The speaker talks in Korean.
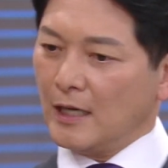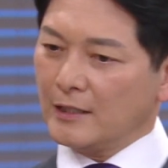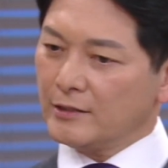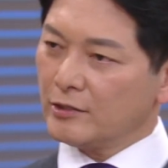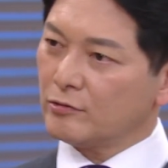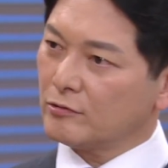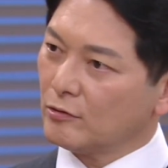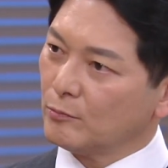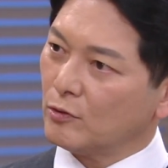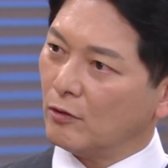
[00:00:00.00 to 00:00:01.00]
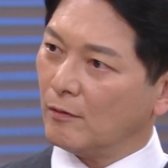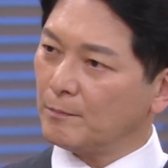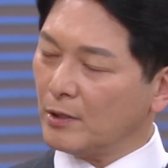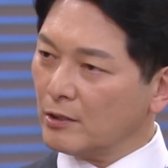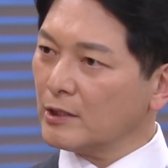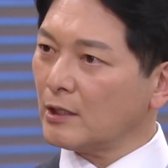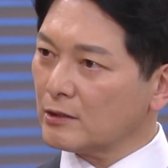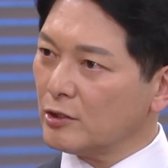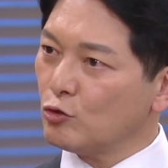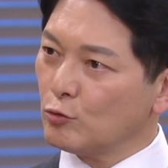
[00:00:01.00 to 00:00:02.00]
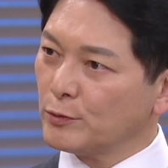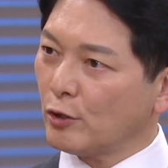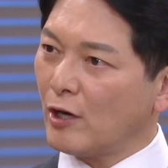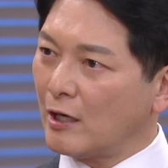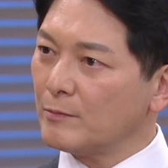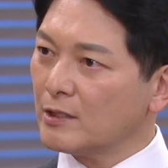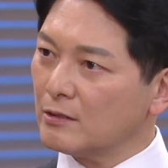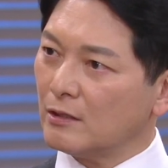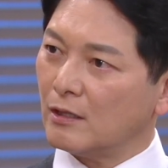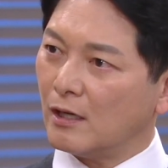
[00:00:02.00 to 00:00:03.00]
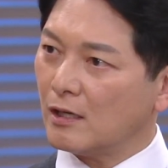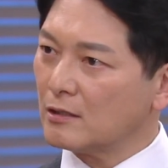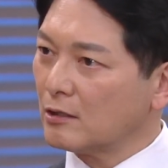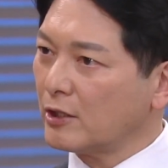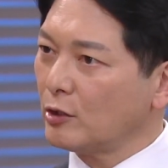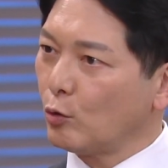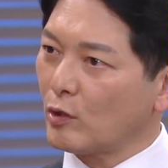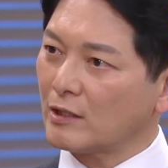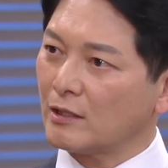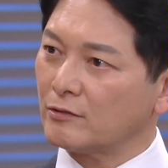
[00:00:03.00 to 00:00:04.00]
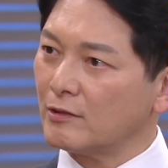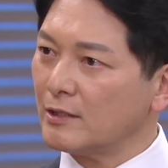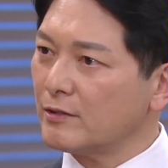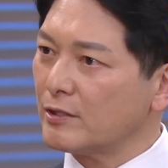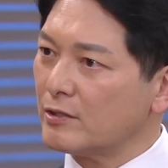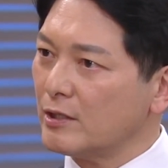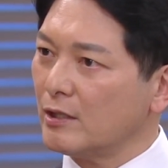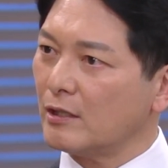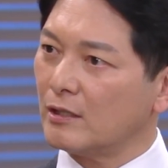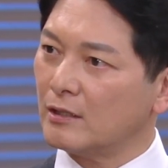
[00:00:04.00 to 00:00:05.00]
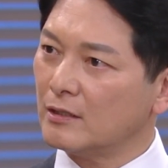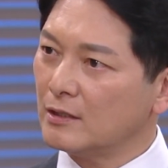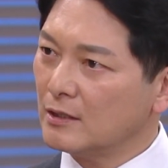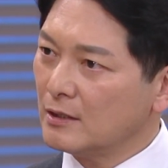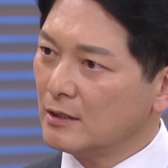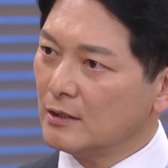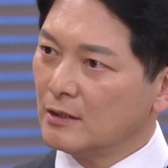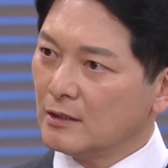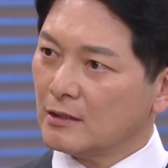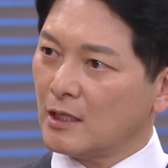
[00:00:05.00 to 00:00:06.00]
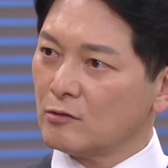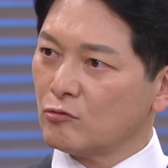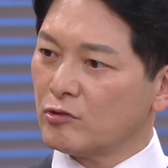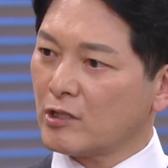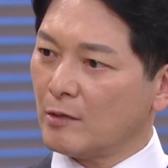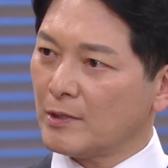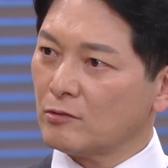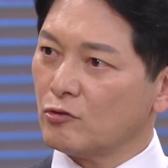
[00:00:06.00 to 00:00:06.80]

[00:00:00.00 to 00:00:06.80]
한재수 그놈도 뻔히 당신 유부녀인 거 알면서 그렇게 놀아나서는 안 되지. 날 우습게 봐도